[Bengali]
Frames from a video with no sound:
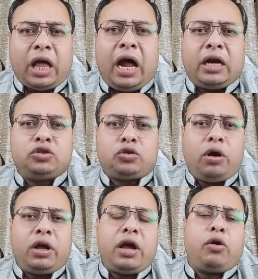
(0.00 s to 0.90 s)
তার
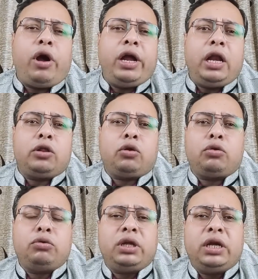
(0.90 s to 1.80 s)
সঙ্গে কয়লা
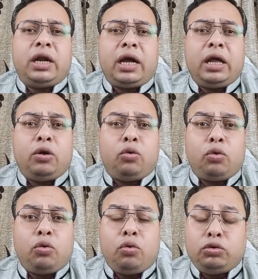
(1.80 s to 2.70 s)
তদন্তের নাকি
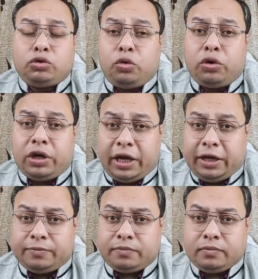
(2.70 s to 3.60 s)
কোনো যোগ
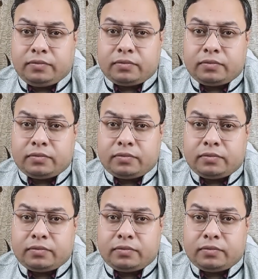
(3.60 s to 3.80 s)
নেই